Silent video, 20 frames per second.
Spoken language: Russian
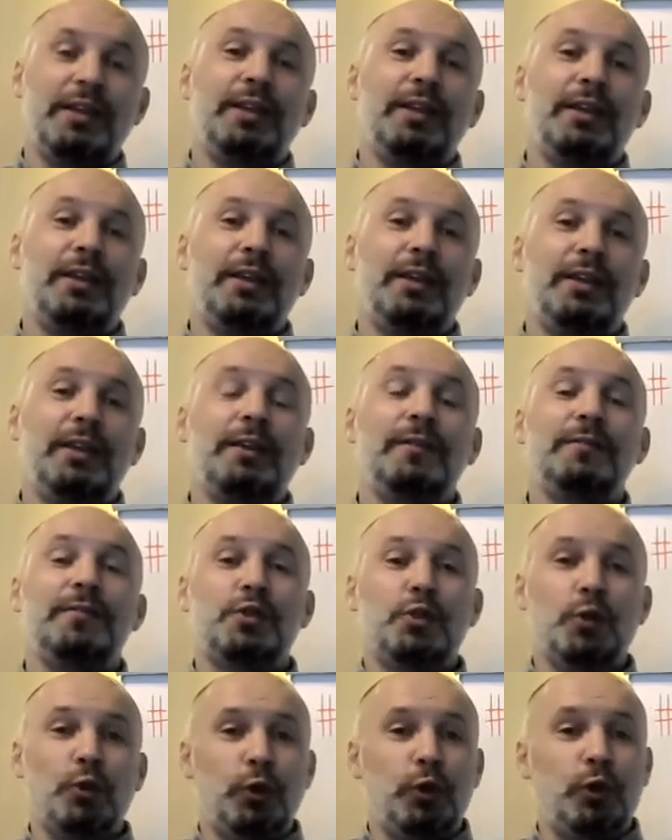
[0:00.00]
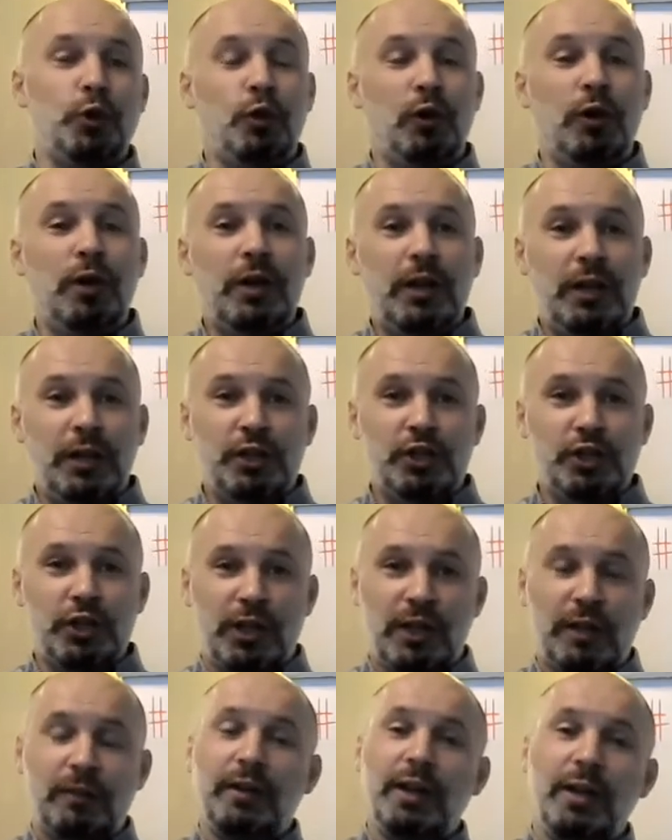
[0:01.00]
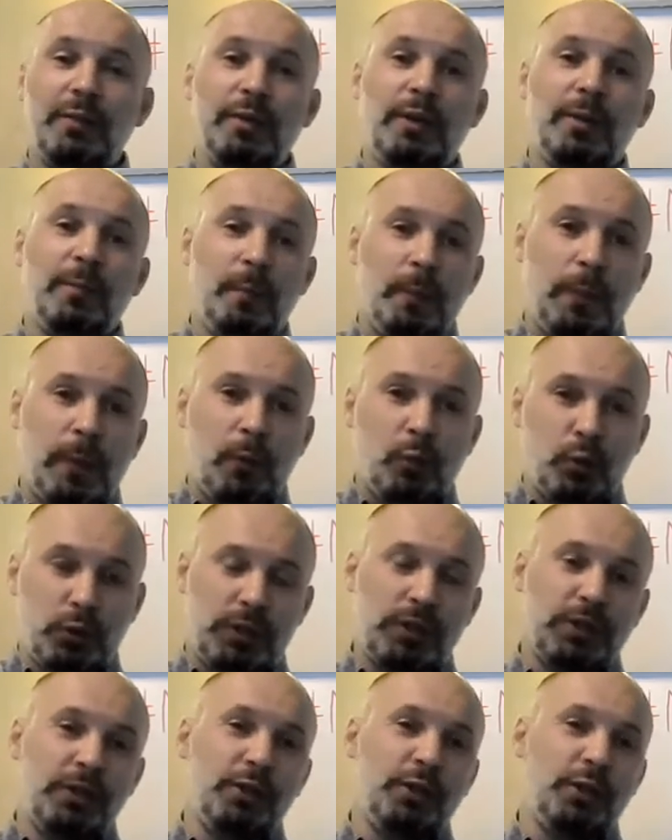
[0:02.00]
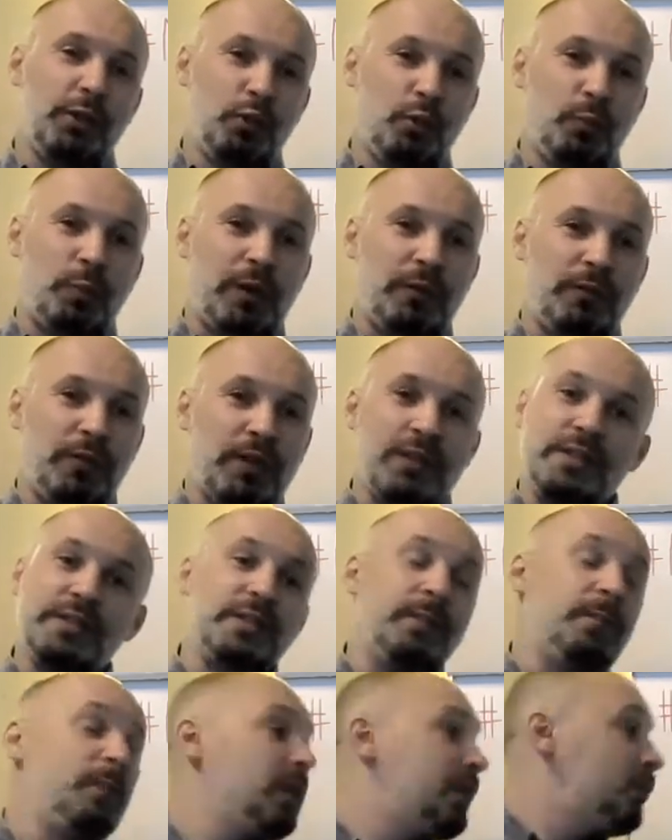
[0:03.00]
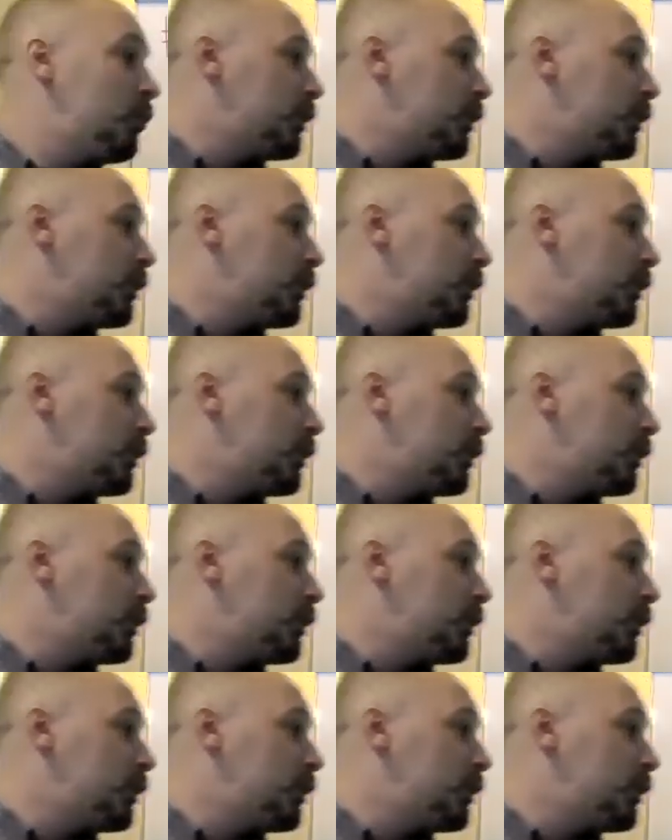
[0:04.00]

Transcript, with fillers: и все ее личное время отдано ее профессии.